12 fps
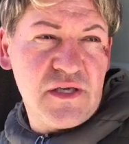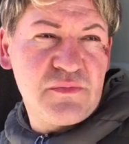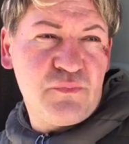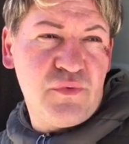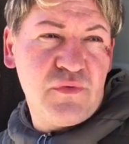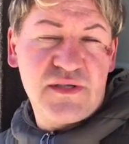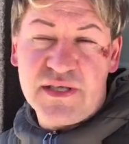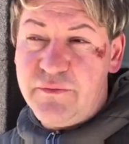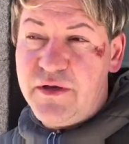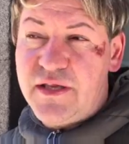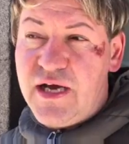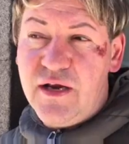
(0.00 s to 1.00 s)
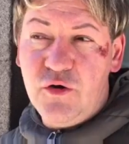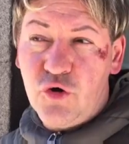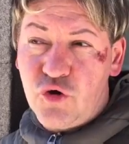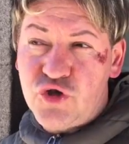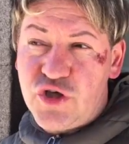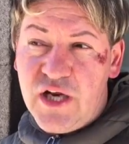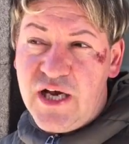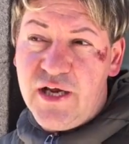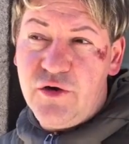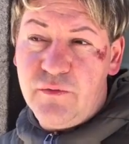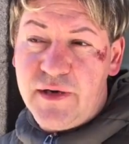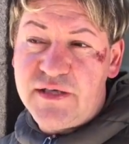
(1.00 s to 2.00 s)
che le responsabilità loro ce
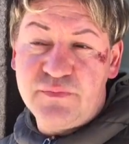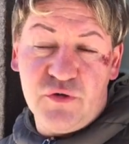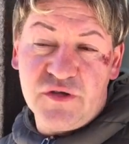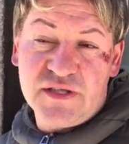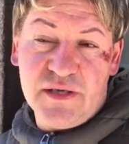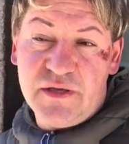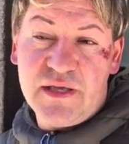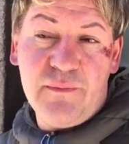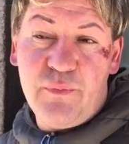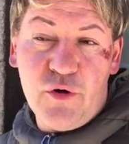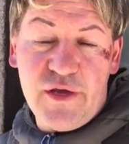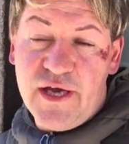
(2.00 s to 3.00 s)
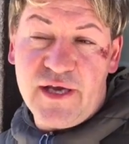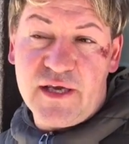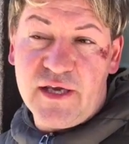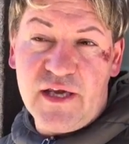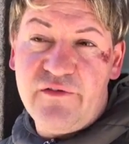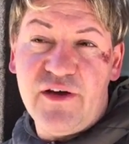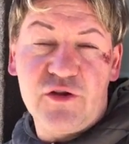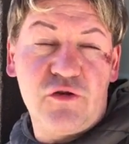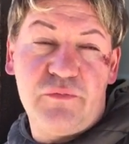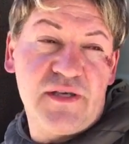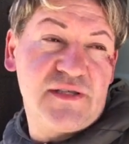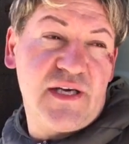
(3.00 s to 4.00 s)
l'hanno, ma responsabilità poi anche chi ha
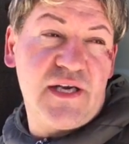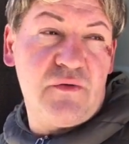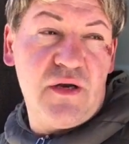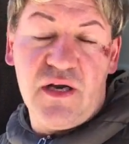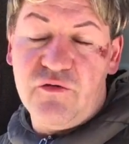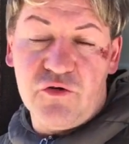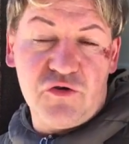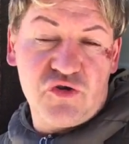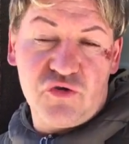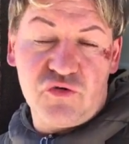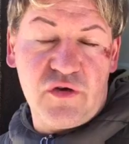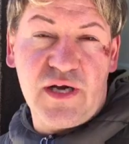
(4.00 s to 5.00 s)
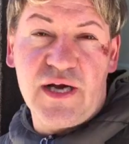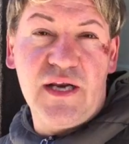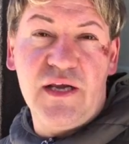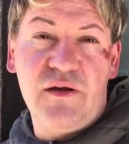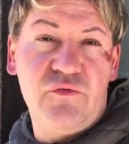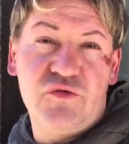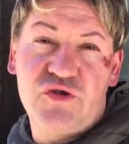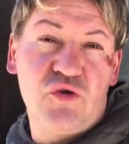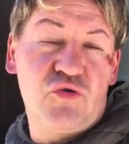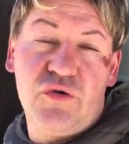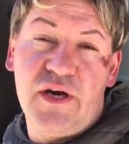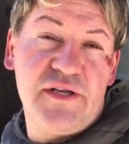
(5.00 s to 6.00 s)
fatto passare quel lavoro sotto una,
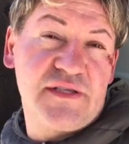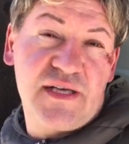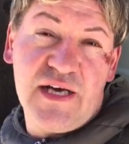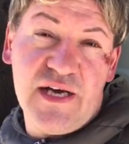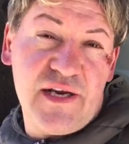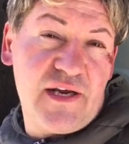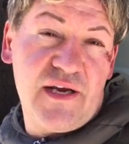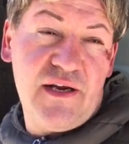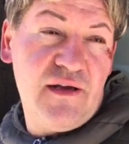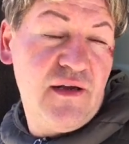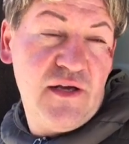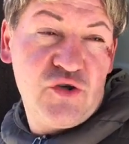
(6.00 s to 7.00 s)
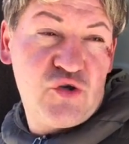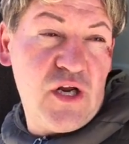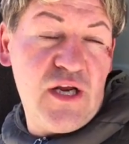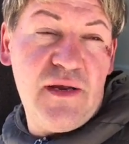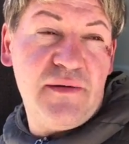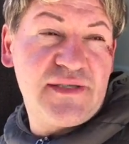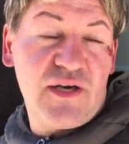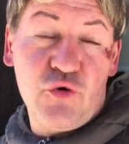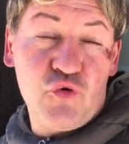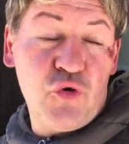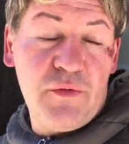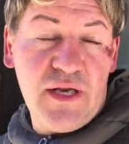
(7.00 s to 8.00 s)
sotto una discarica. Eh. Cioè lì
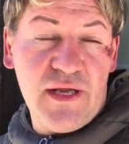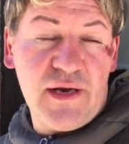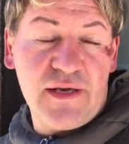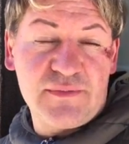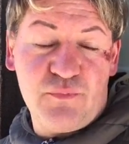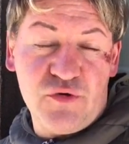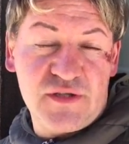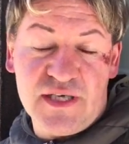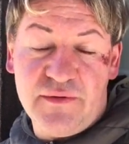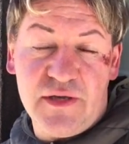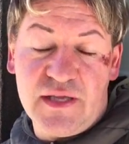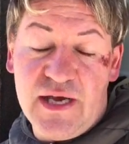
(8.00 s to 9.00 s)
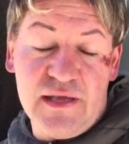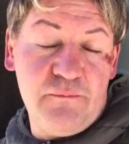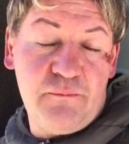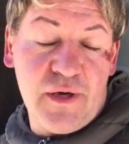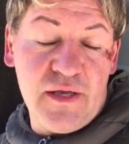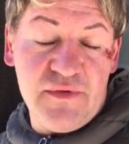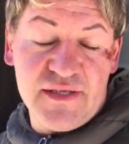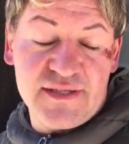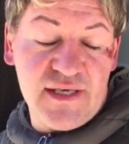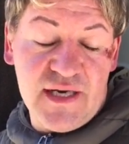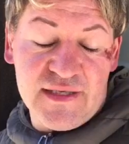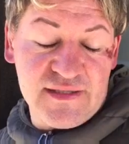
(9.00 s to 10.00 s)
secondo me le responsabilità in
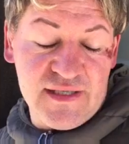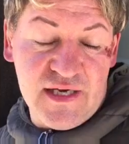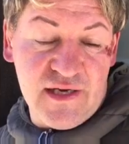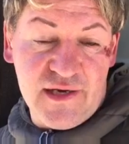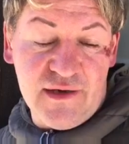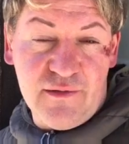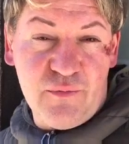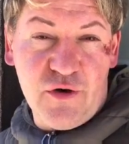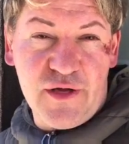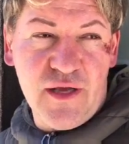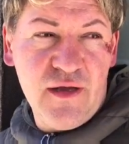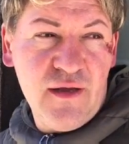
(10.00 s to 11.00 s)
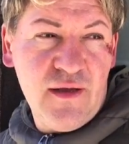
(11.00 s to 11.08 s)
primis è l'azienda, ma poi